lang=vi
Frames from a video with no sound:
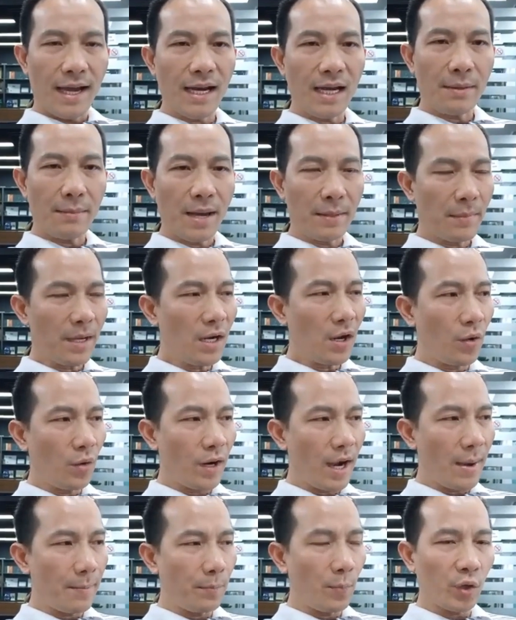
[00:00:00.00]
Hay là bạn bắt
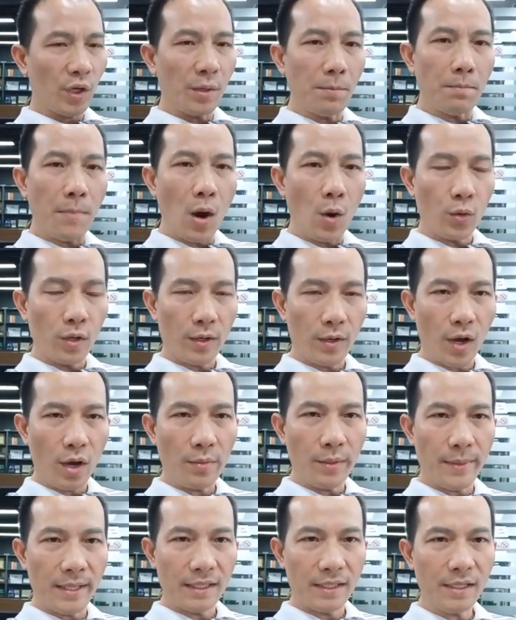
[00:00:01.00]
đầu gặp một cái màu nào
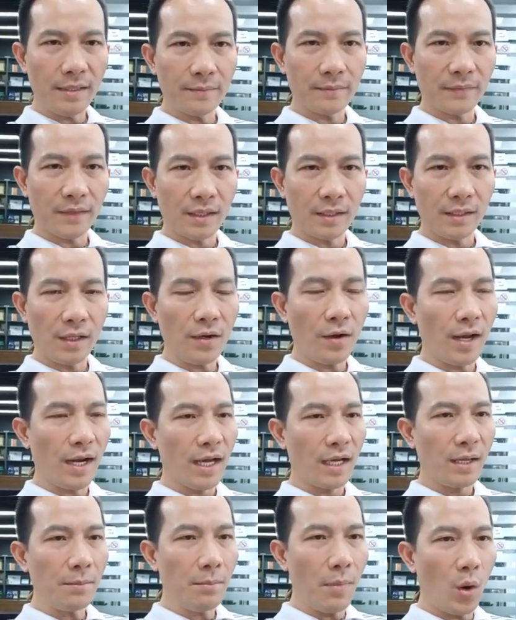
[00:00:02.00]
đó mà bạn thích. Nó
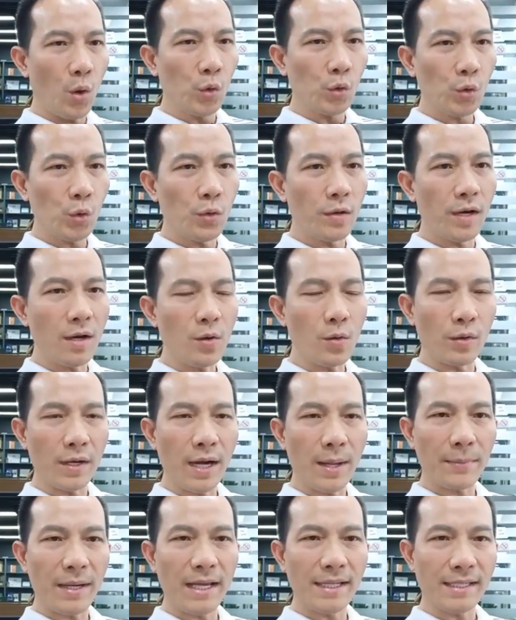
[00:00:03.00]
gọi là cái màu xu hướng của
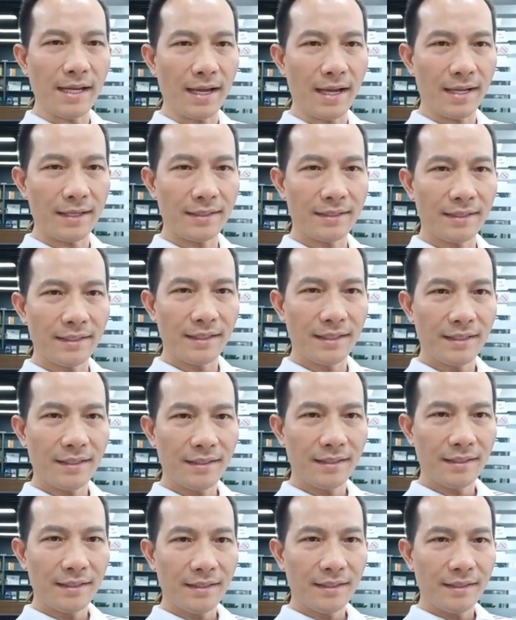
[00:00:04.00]
năm nay chẳng hạn.
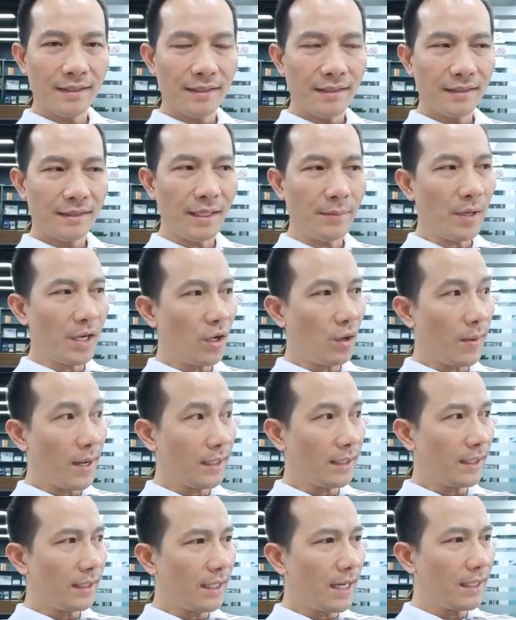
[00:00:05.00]
Thì mở đầu
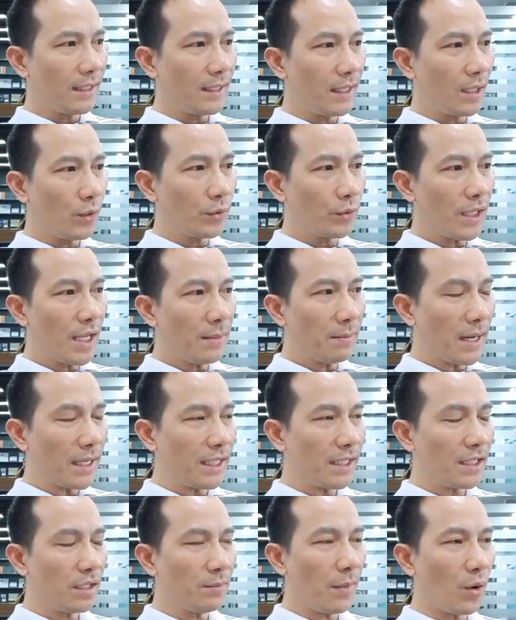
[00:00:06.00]
bạn lần đầu tiên
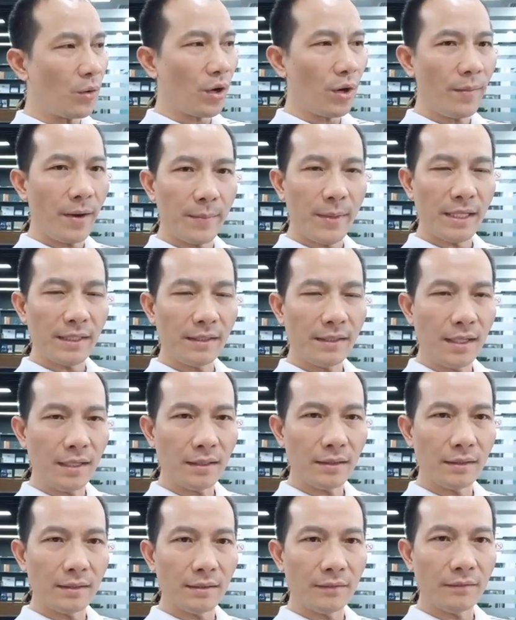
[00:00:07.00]
bạn nhìn thấy màu đó và bạn rất
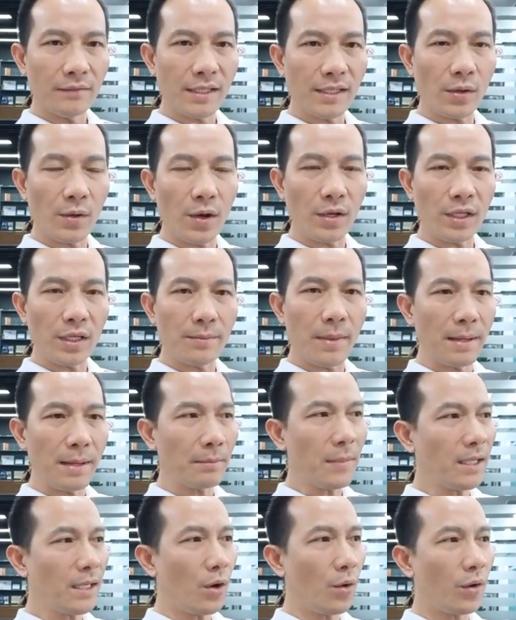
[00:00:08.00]
thích. Và sau đó thì
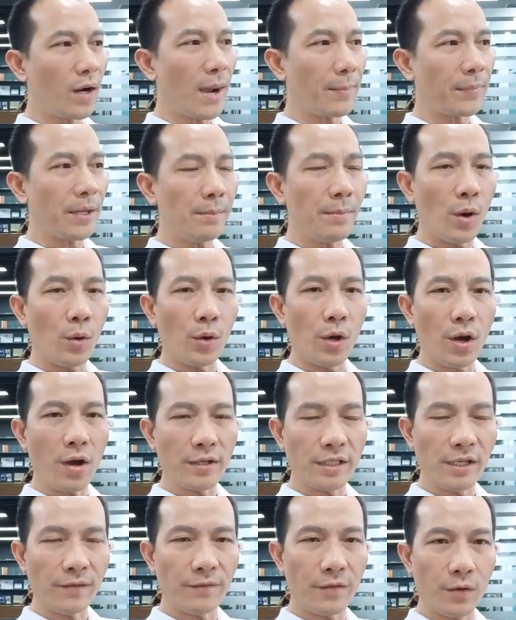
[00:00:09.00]
bạn bắt đầu gặp cái màu đó
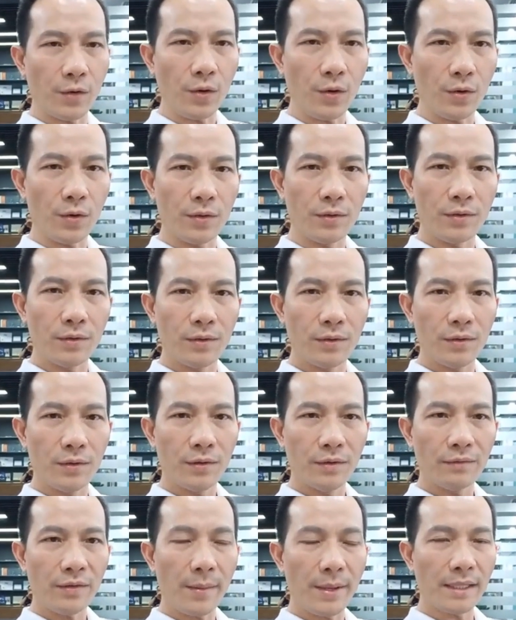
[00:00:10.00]
ở trên phố.
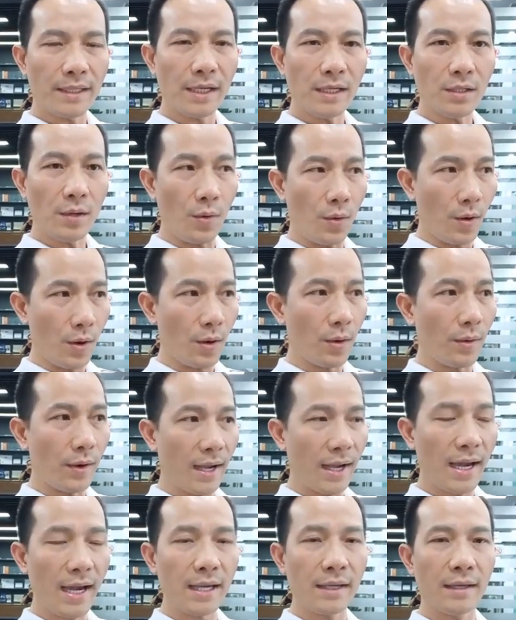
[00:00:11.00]
Và bạn thấy rằng
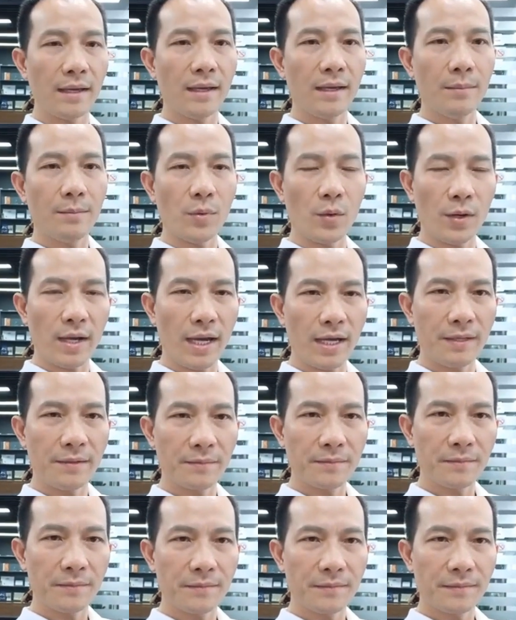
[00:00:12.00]
ồ, hay, màu này hay.